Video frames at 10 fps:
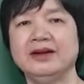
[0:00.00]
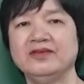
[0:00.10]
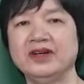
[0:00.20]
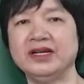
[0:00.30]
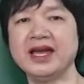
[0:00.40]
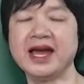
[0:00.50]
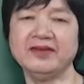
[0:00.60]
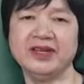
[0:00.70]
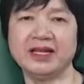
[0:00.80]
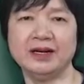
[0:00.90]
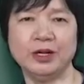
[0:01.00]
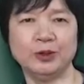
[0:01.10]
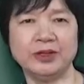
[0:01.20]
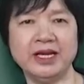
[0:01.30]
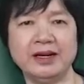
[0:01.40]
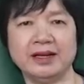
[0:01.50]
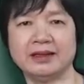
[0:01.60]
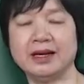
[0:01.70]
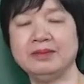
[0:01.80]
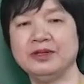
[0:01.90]
với hai vị thần đầu tiên là
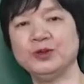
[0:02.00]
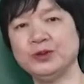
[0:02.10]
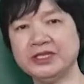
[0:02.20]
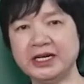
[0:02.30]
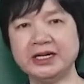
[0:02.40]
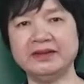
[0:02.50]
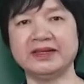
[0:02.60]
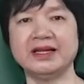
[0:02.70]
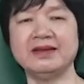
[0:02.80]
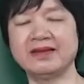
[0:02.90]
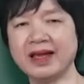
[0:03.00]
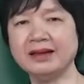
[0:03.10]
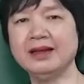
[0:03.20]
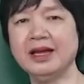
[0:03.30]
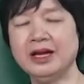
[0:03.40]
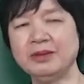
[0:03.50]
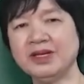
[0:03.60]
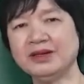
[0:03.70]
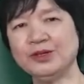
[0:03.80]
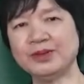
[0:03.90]
thần trụ trời và thần Sét.
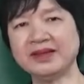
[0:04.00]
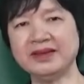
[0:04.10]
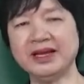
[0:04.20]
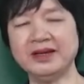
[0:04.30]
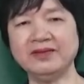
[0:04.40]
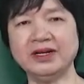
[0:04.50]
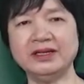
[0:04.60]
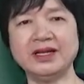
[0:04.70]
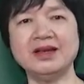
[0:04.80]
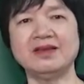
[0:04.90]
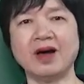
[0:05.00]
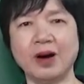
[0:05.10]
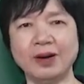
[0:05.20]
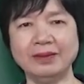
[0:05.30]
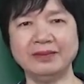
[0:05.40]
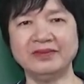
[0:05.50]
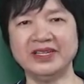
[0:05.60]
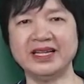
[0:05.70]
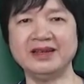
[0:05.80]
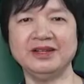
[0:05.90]
Bây giờ chúng ta sẽ đến với thần gió,
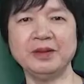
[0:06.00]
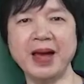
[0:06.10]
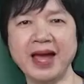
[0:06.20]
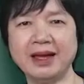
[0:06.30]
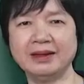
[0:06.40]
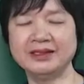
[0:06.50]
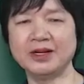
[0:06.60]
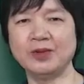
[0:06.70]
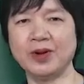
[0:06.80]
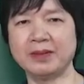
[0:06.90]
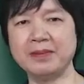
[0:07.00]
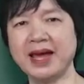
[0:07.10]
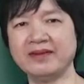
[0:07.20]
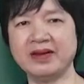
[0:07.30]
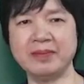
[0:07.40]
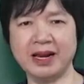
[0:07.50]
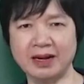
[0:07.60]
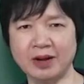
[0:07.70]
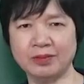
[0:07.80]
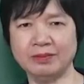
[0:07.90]
vị thần thứ ba trong loạt ba văn
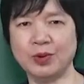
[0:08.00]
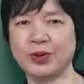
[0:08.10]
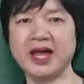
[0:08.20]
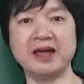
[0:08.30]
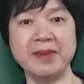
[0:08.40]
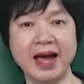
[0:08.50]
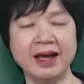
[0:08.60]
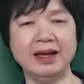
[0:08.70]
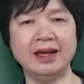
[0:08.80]
bản đọc một, hai, ba.